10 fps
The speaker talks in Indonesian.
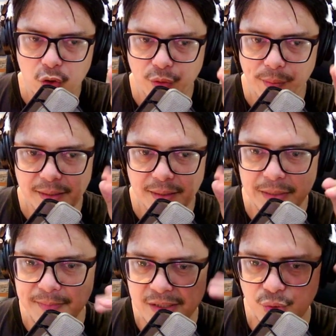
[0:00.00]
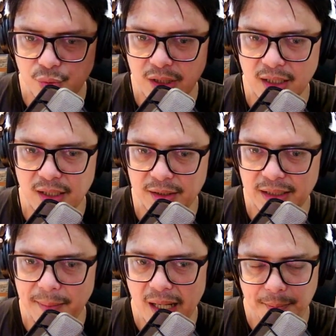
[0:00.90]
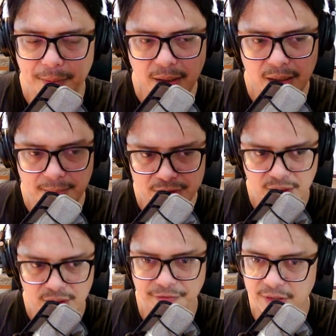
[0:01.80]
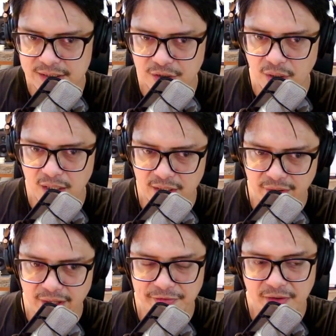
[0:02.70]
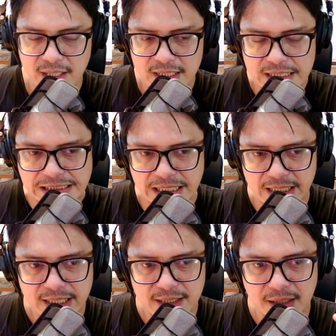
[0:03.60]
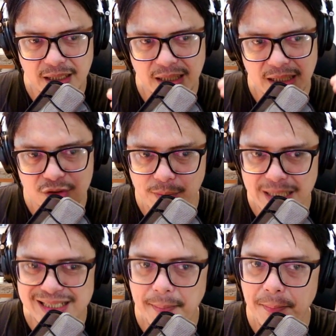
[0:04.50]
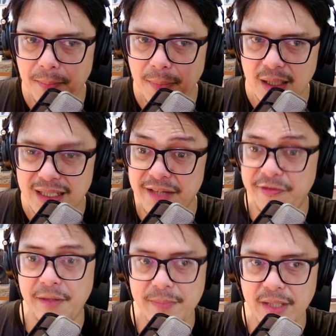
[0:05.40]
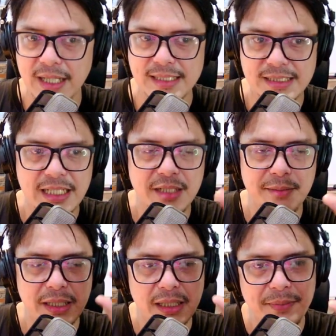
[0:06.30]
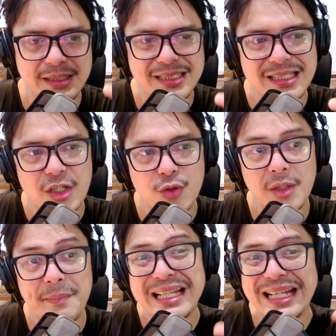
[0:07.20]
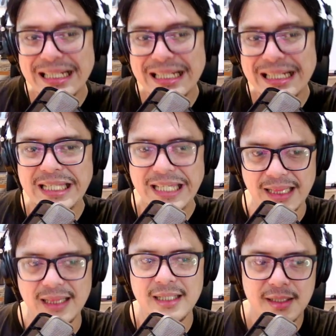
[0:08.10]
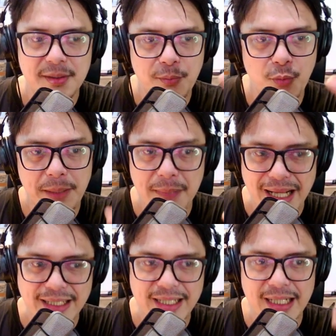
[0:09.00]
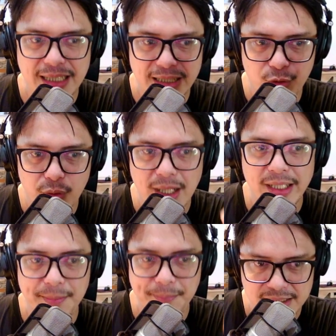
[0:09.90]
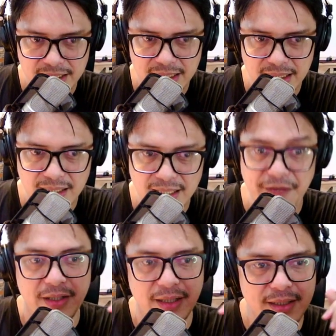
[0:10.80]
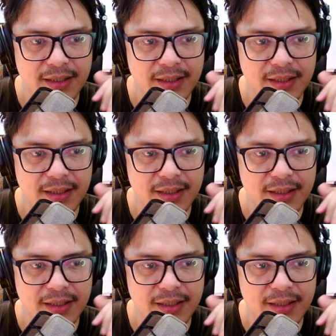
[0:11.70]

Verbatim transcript: di automation pas masuk udah ke tema lah apa ke masuk ke first atau nggak ke ref jadi dia nggak terlalu berasa uh, reverbnya guys jadi lebih lebih cenderung lebih kering sedikit mungkin blendnya rada dikurangin pas di ref ya